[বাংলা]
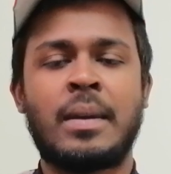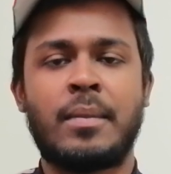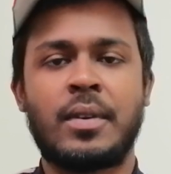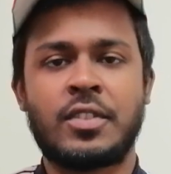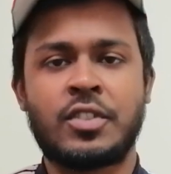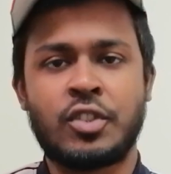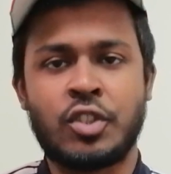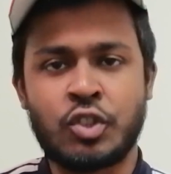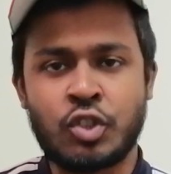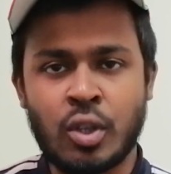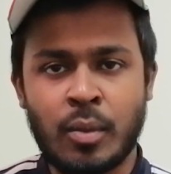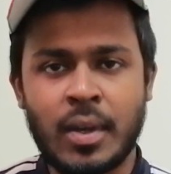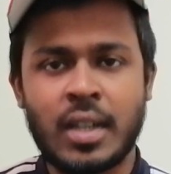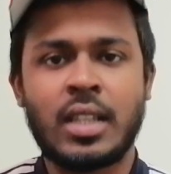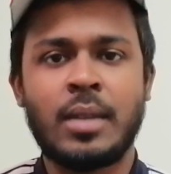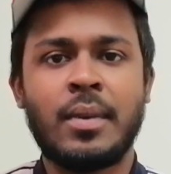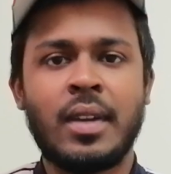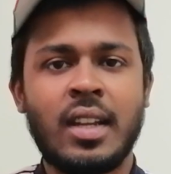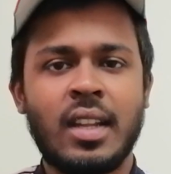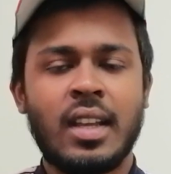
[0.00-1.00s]
নিয়ে অ্যাম্বাসিতে জমা
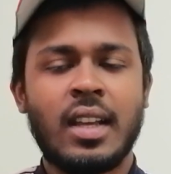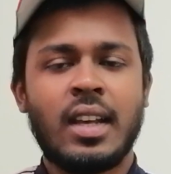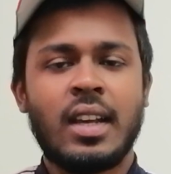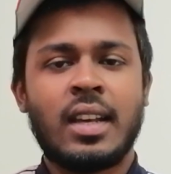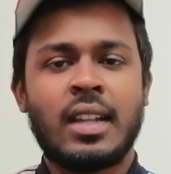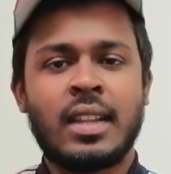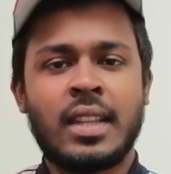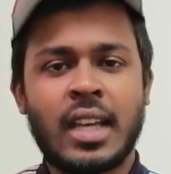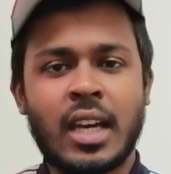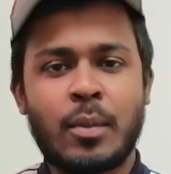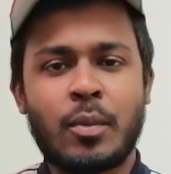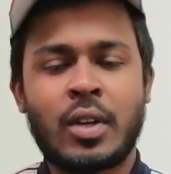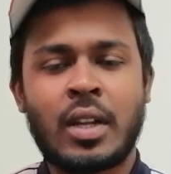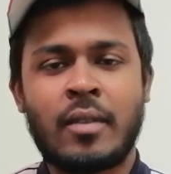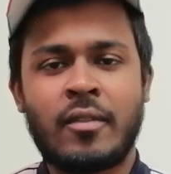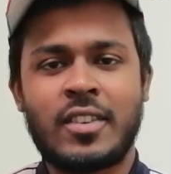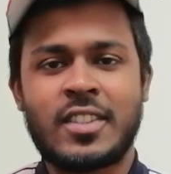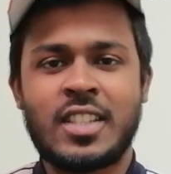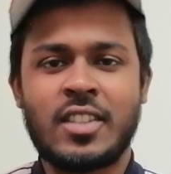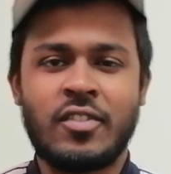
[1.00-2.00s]
দেবেন দেওয়ার পর
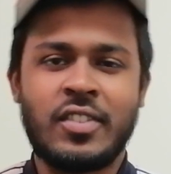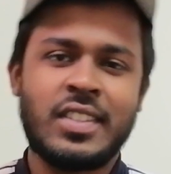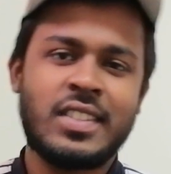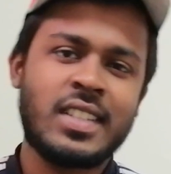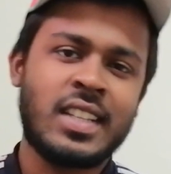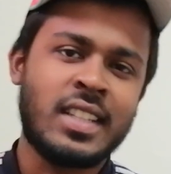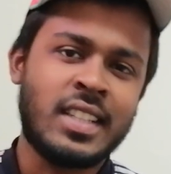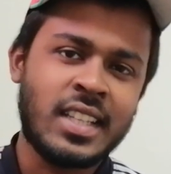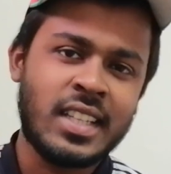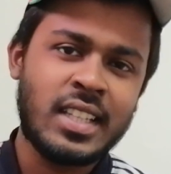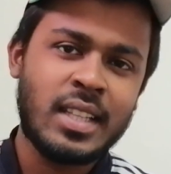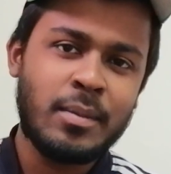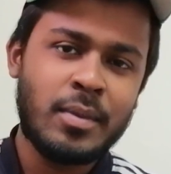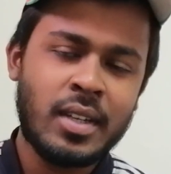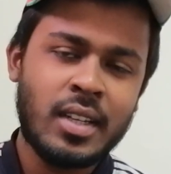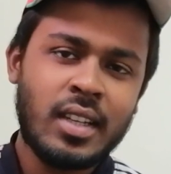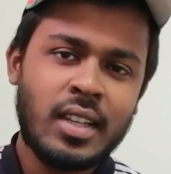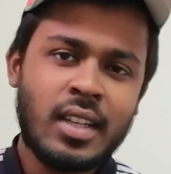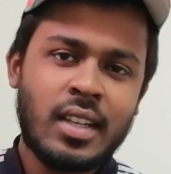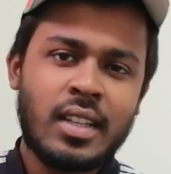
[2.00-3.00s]
অ্যাম্বাসি ভিসা দিয়ে
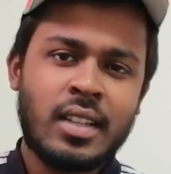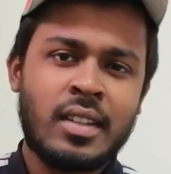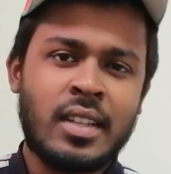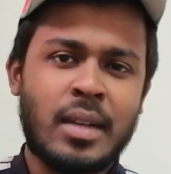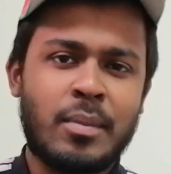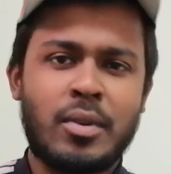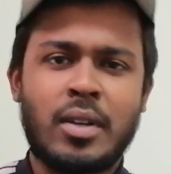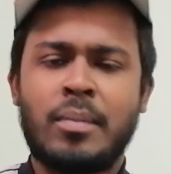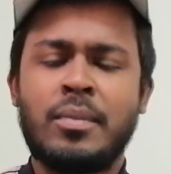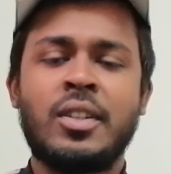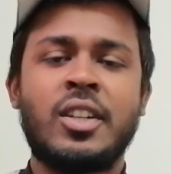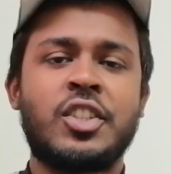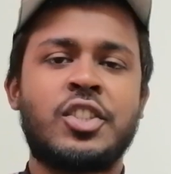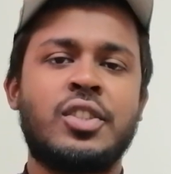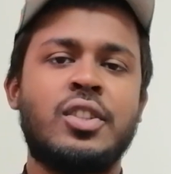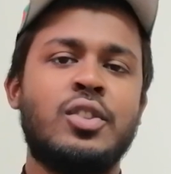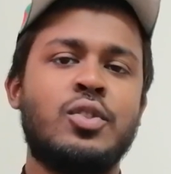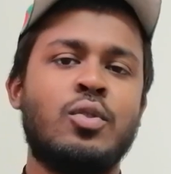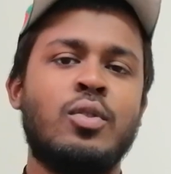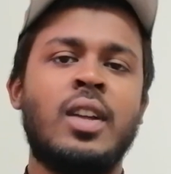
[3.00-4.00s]
দিবে দেওয়ার পর আপনি
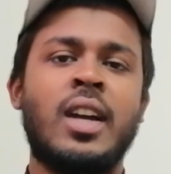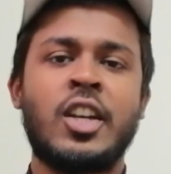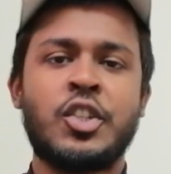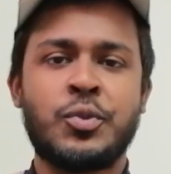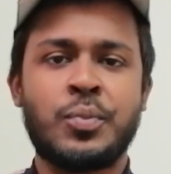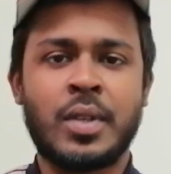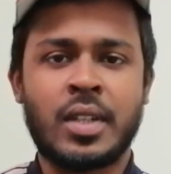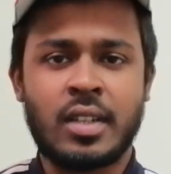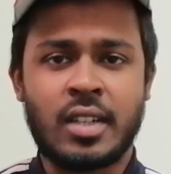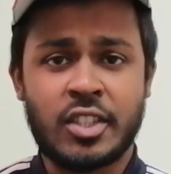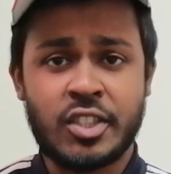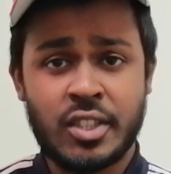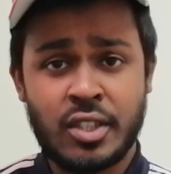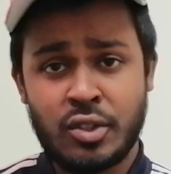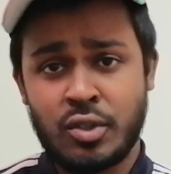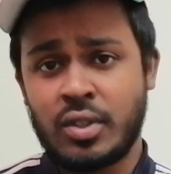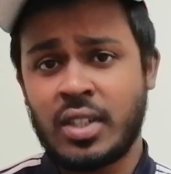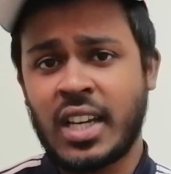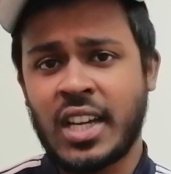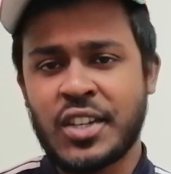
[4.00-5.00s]
রাশিয়াতে চলে আসবেন
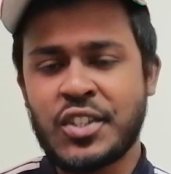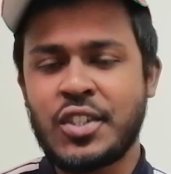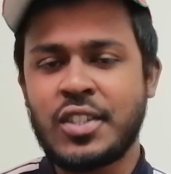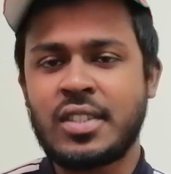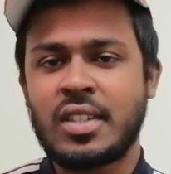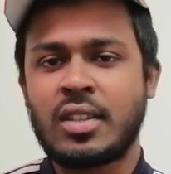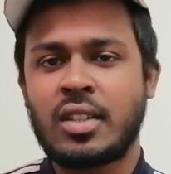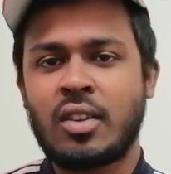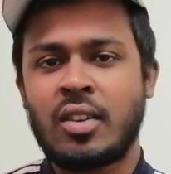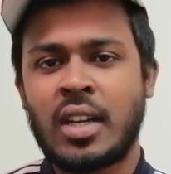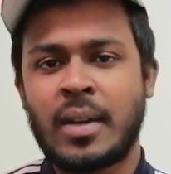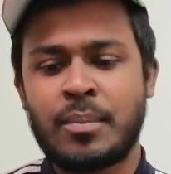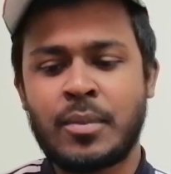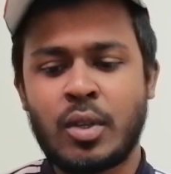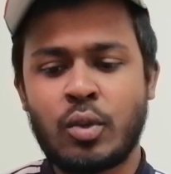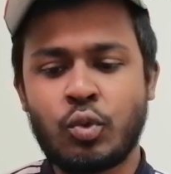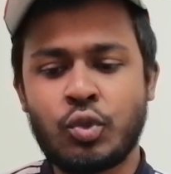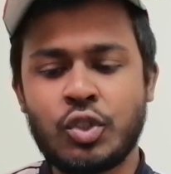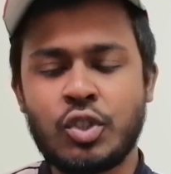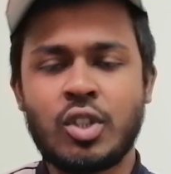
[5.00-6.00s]
রাশিয়াতে যদি আসতে চান তাহলে
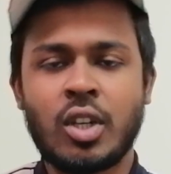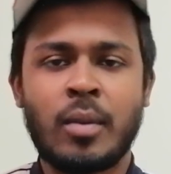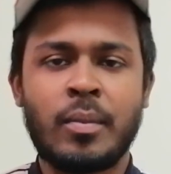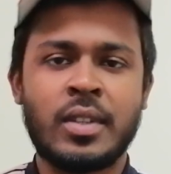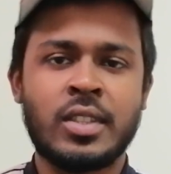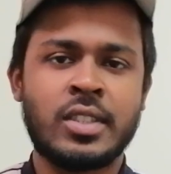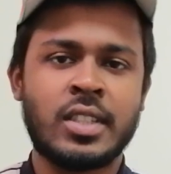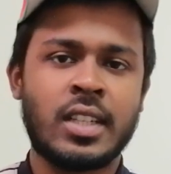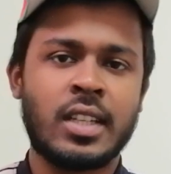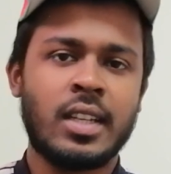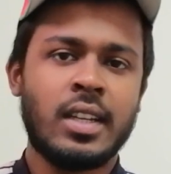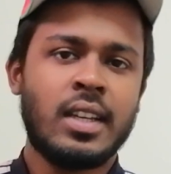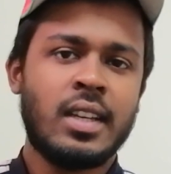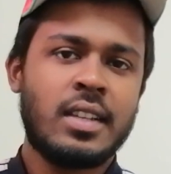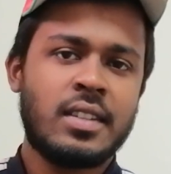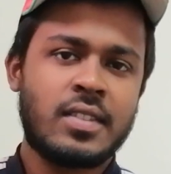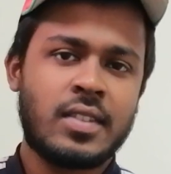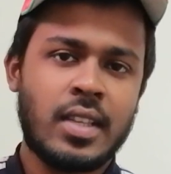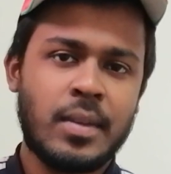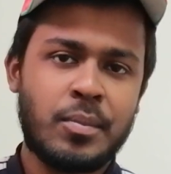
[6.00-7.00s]
আপনার উচিত হবে যে
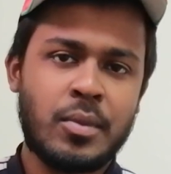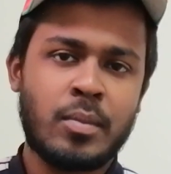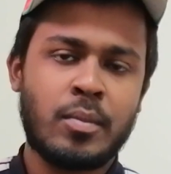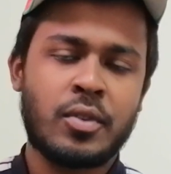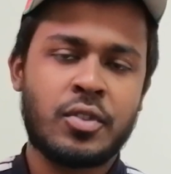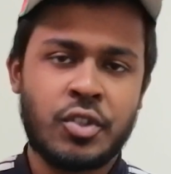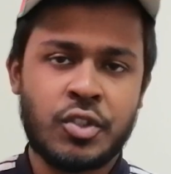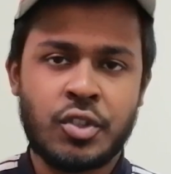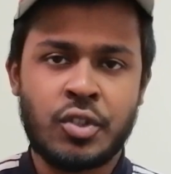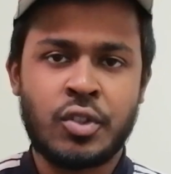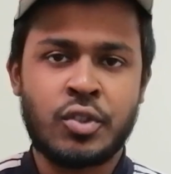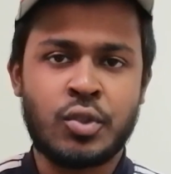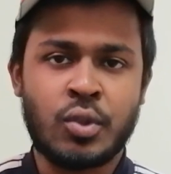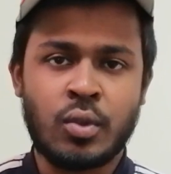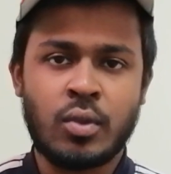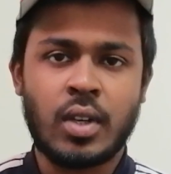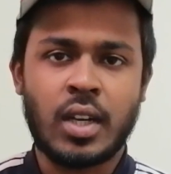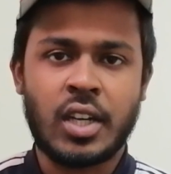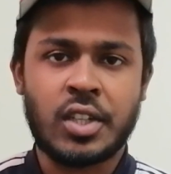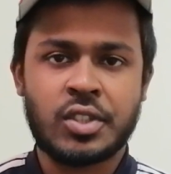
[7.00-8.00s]
সেপ্টেম্বর সেশনের
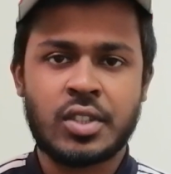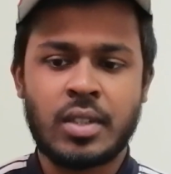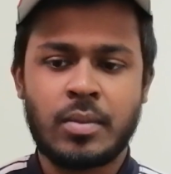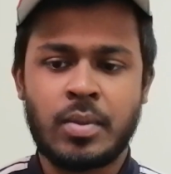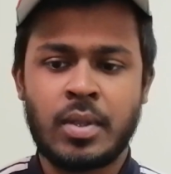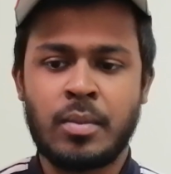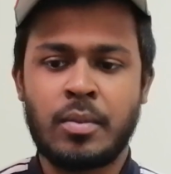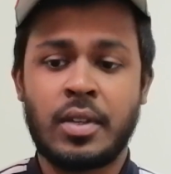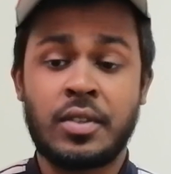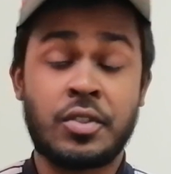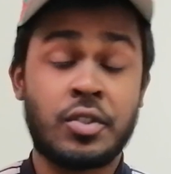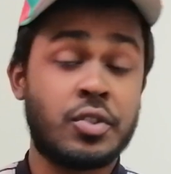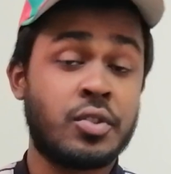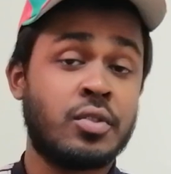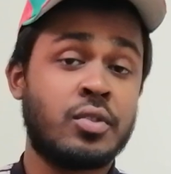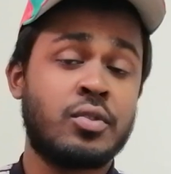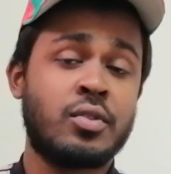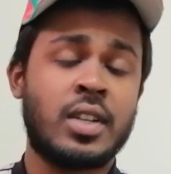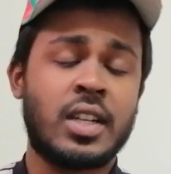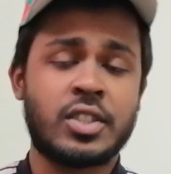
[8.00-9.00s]
জন্য আসা ফেব্রুয়ারি
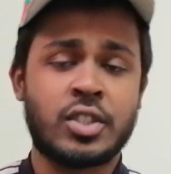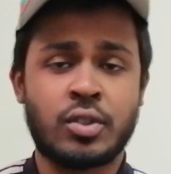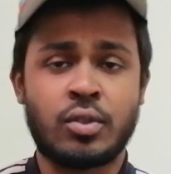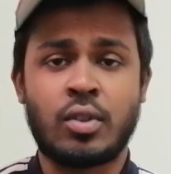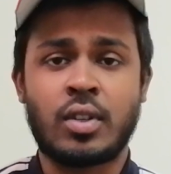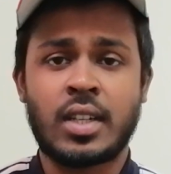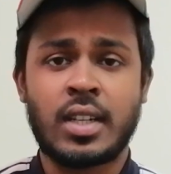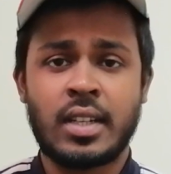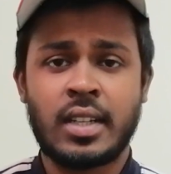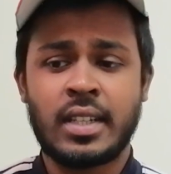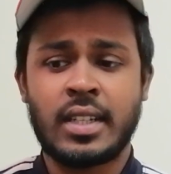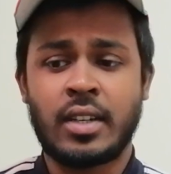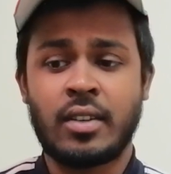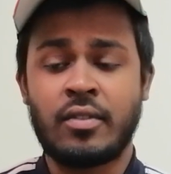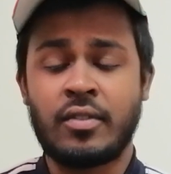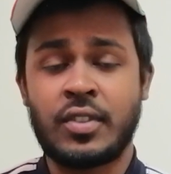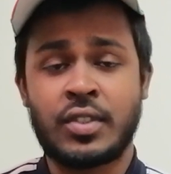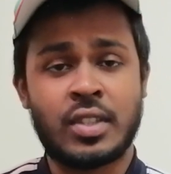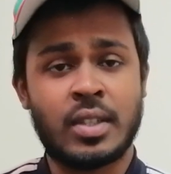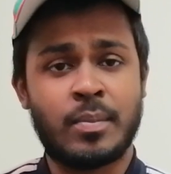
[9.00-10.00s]
সেশনের জন্য আসার দরকার নাই
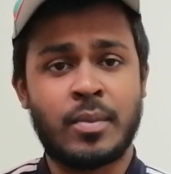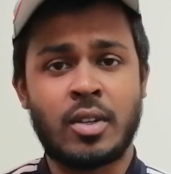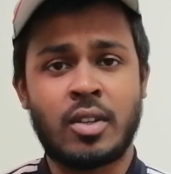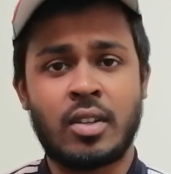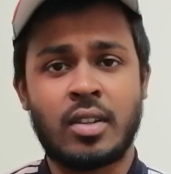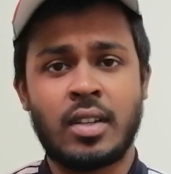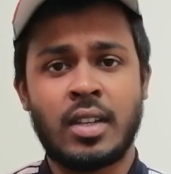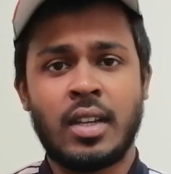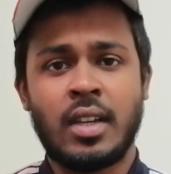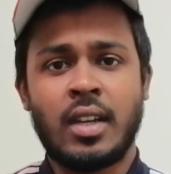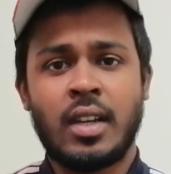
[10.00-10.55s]
কারণ ভিসা পাওয়ার